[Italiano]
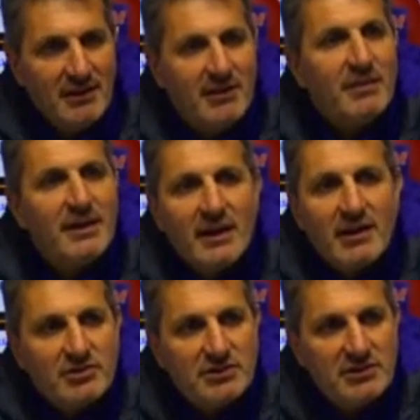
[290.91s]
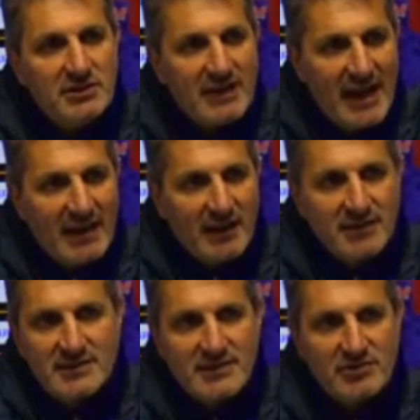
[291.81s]
in maniera così chiara,
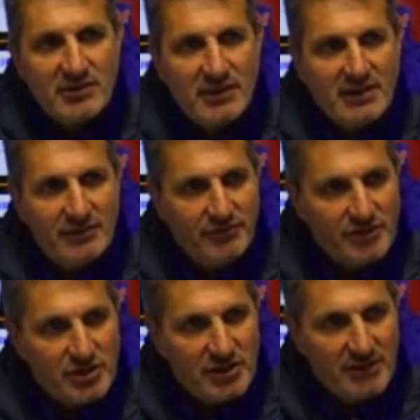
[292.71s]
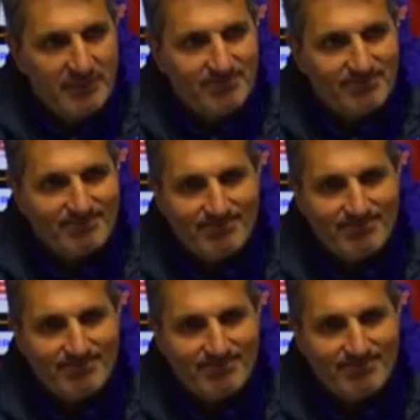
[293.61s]
nel senso che è difficile